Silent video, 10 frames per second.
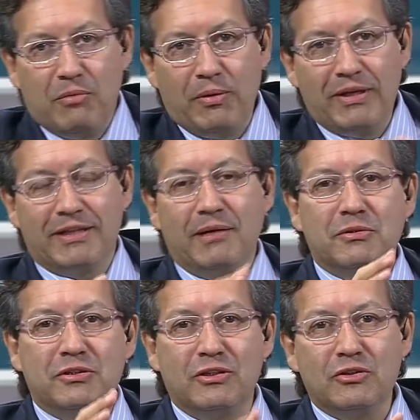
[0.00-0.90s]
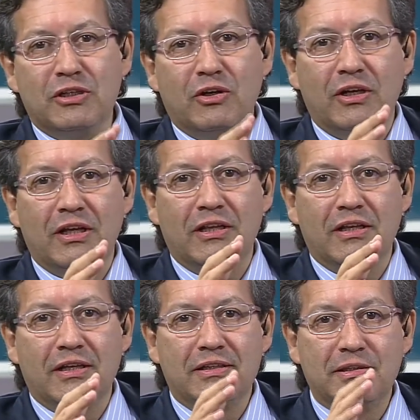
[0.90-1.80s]
Muy bien, estamos entonces con
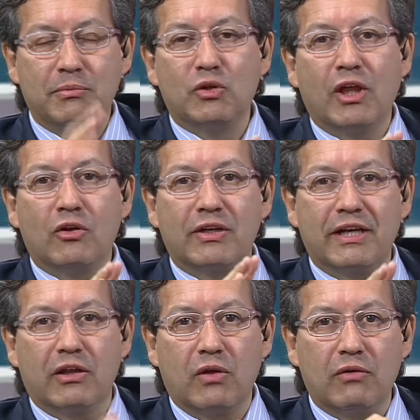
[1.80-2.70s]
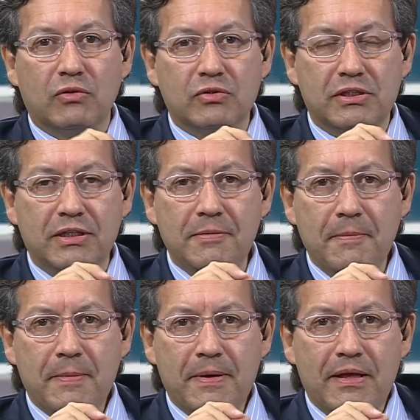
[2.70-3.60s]
el diputado Ricardo Alfonsín.
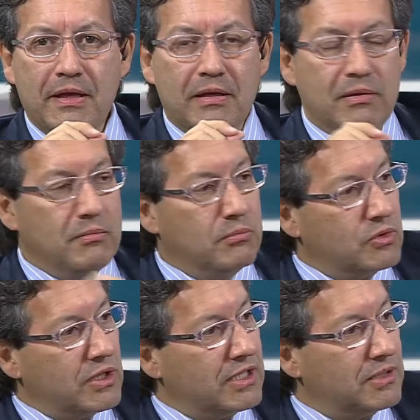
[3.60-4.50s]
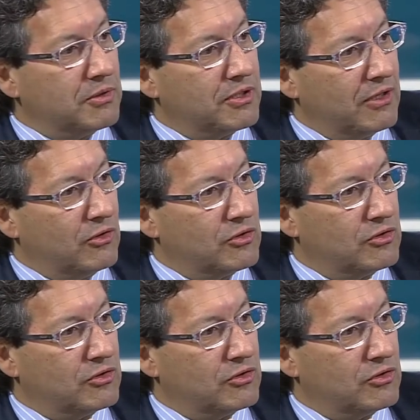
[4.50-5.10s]
Muchas gracias por estar con